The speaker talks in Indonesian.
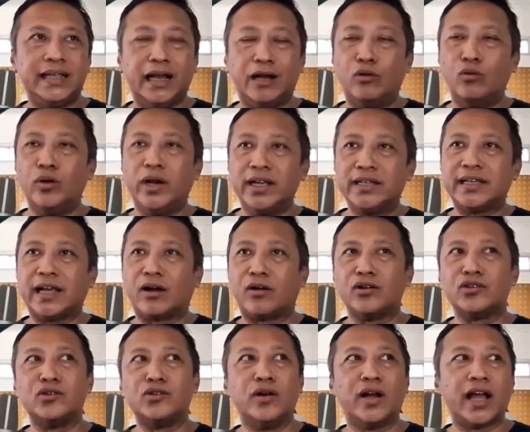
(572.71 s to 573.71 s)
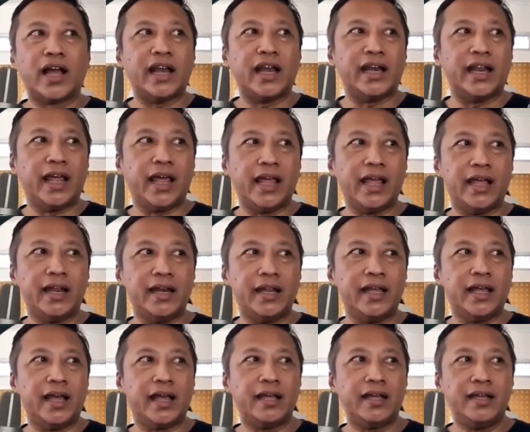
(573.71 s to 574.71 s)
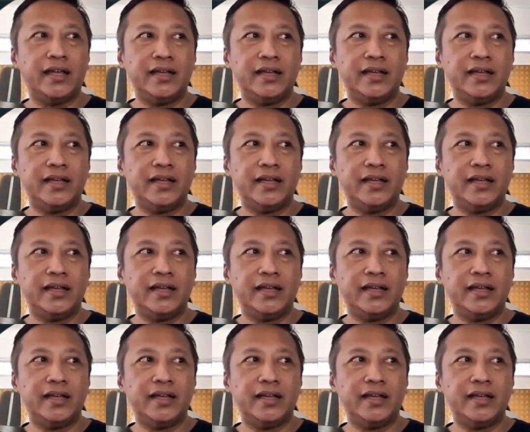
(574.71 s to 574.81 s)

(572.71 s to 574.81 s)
yang udah saya kosongkan ya ini ya,